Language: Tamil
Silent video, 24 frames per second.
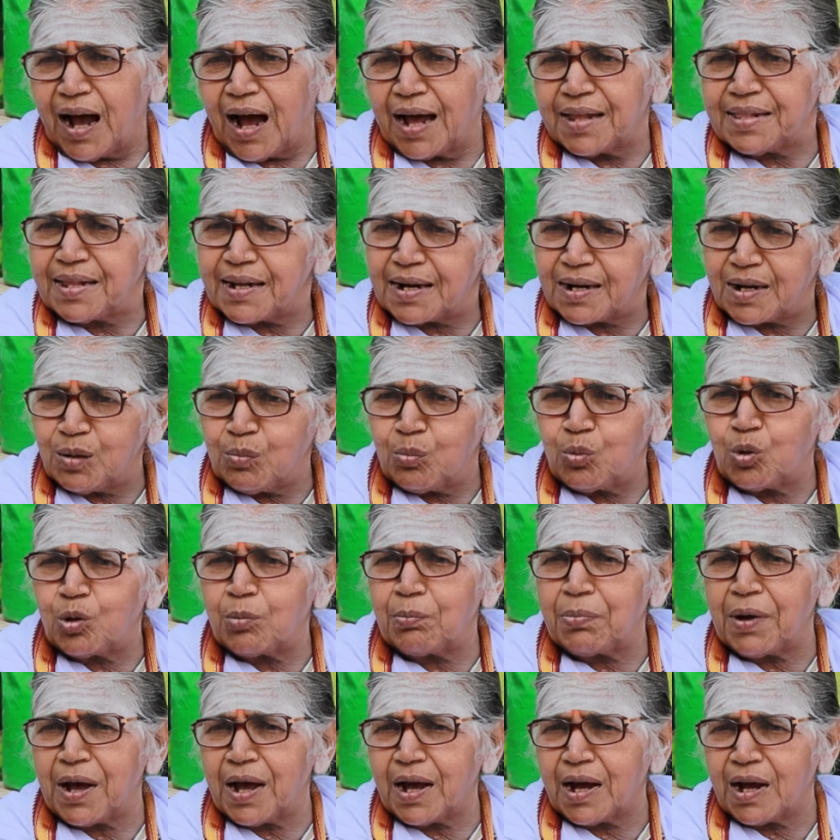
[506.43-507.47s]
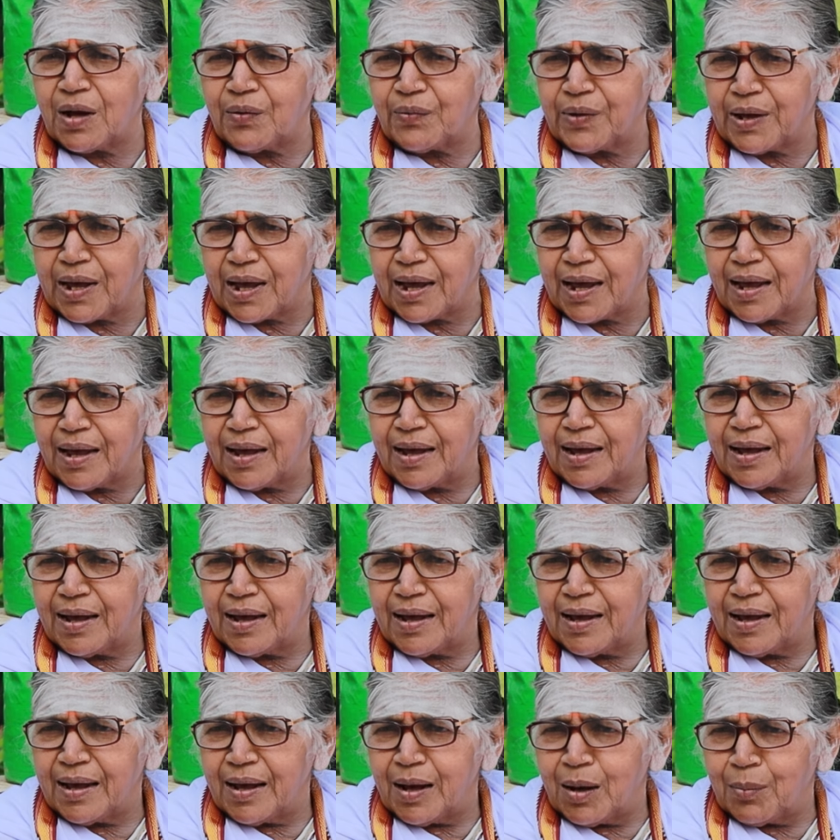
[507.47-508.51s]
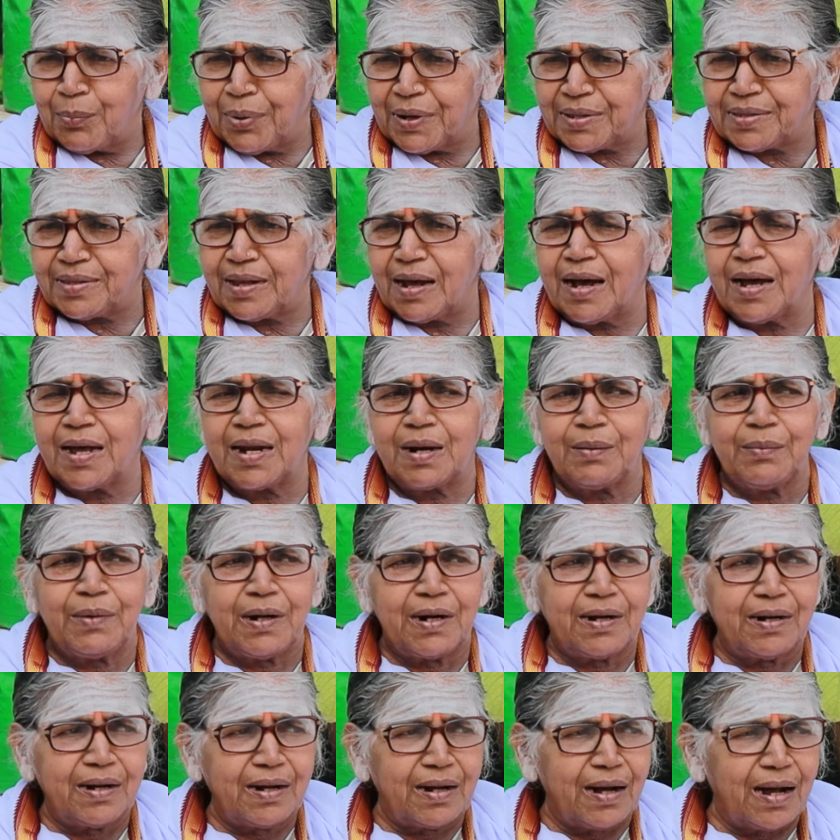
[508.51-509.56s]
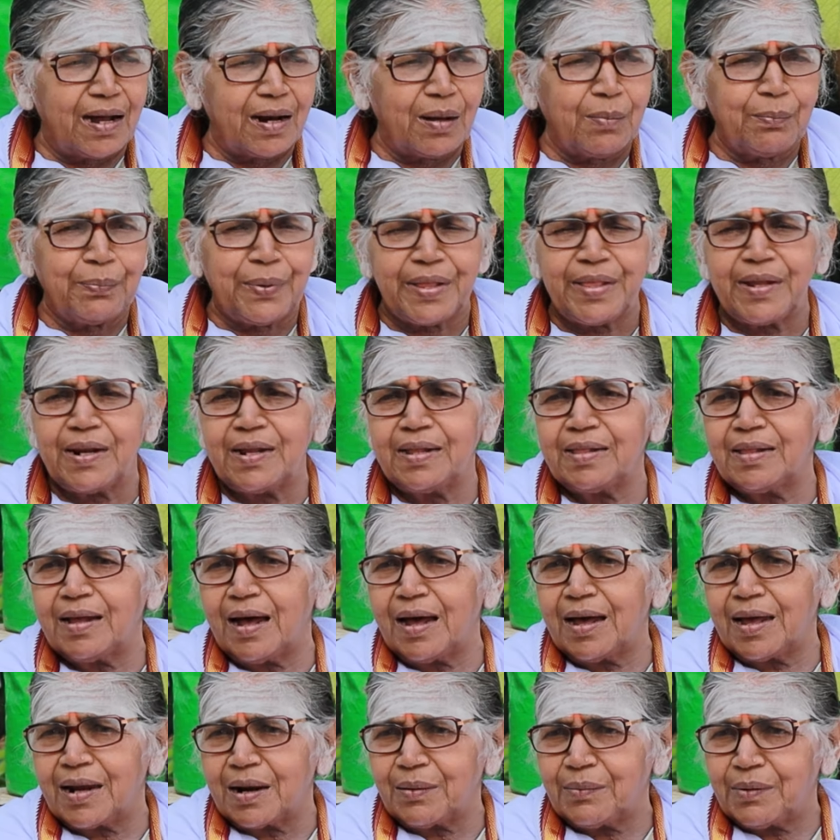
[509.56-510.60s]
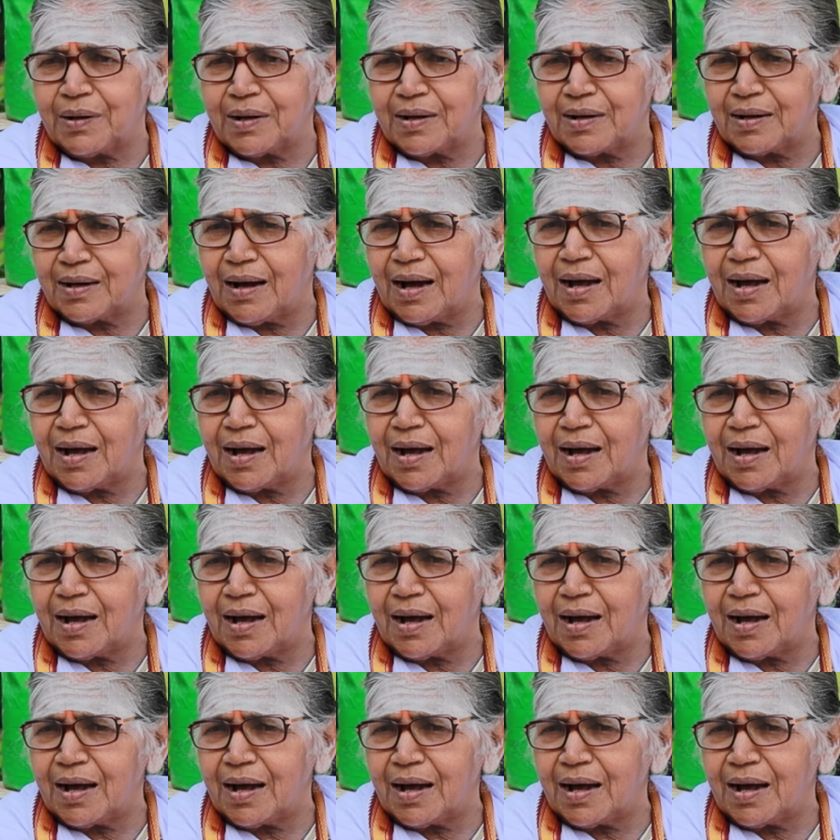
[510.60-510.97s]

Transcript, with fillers: அதற்கு முன்பாகவே பத்தாயிரம் ஆண்டு காலம் பதினைந்தாயிரம் ஆண்டு